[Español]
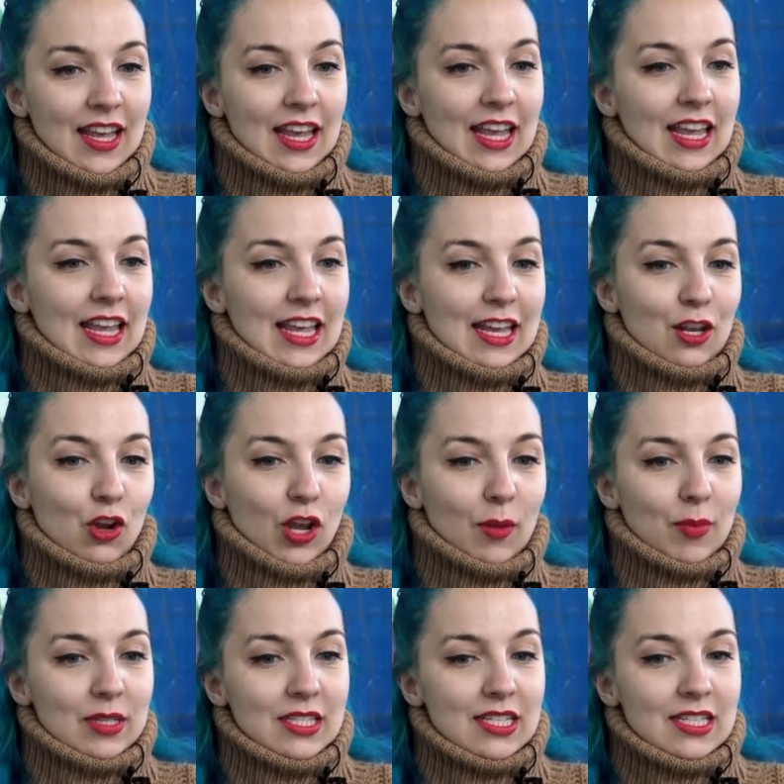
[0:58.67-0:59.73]
Eh, lo
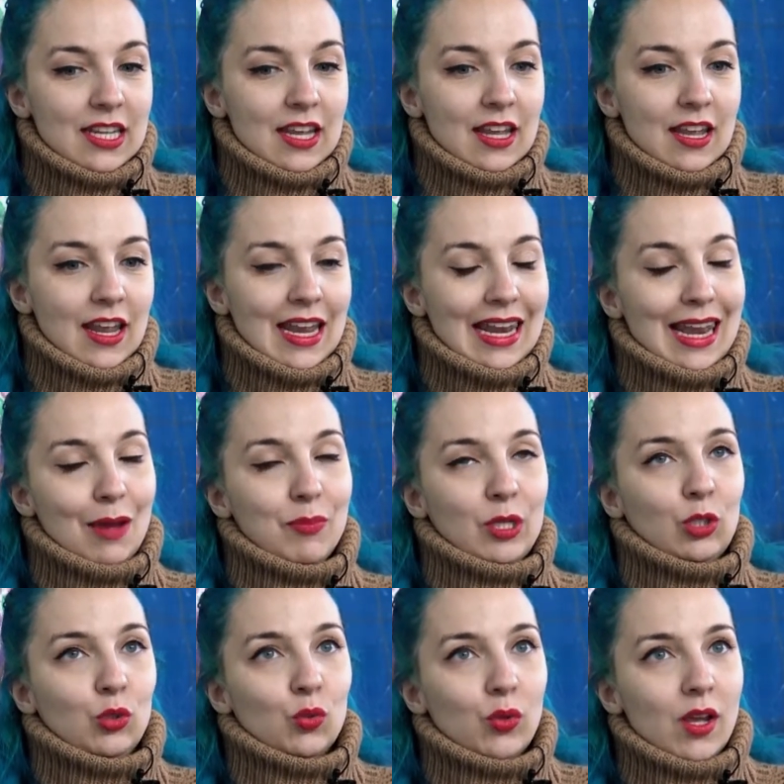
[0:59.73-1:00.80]
que pasa es que en la
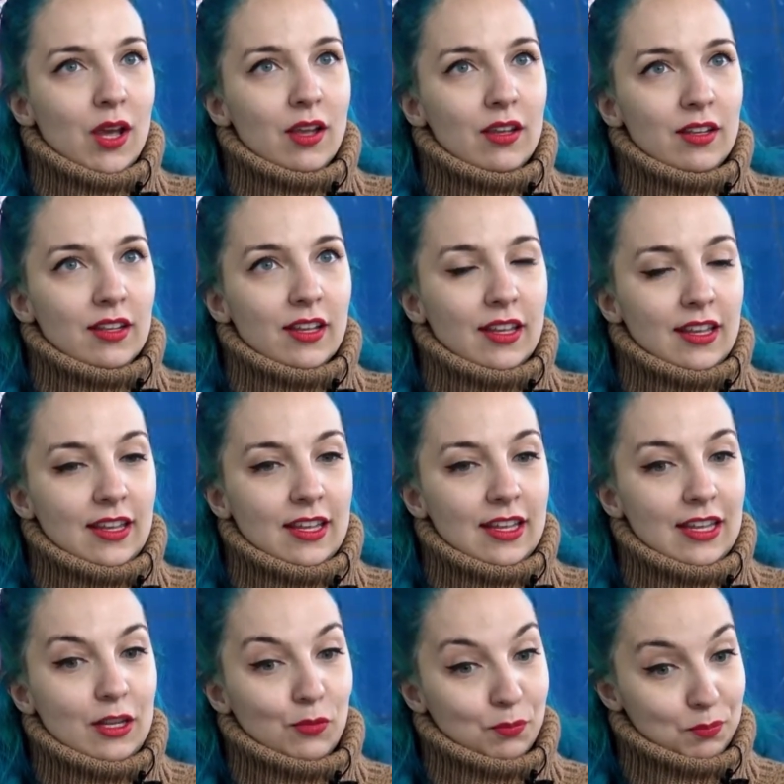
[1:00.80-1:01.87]
pintura
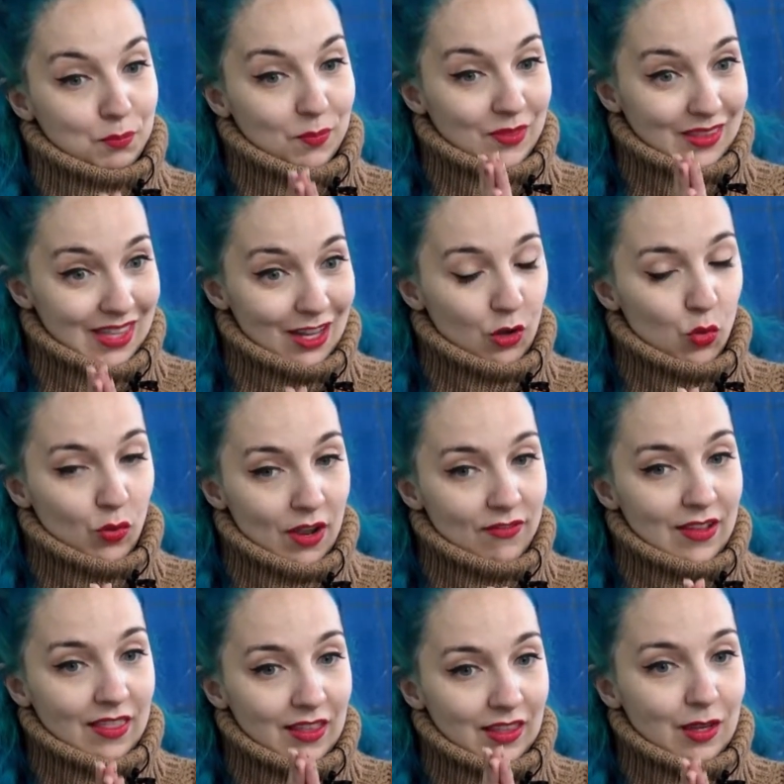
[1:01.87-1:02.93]
tengo una
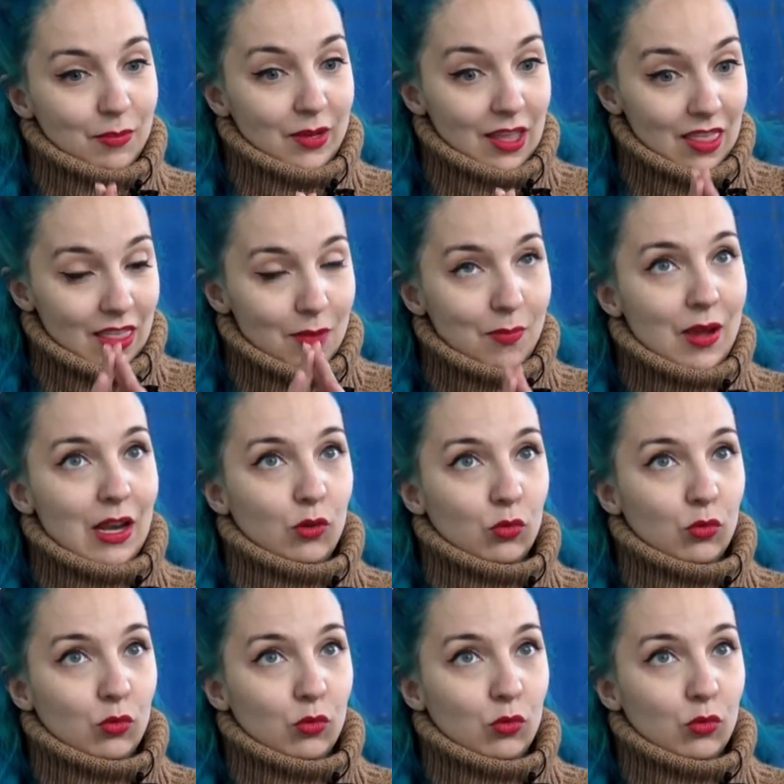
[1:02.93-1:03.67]
faceta principal,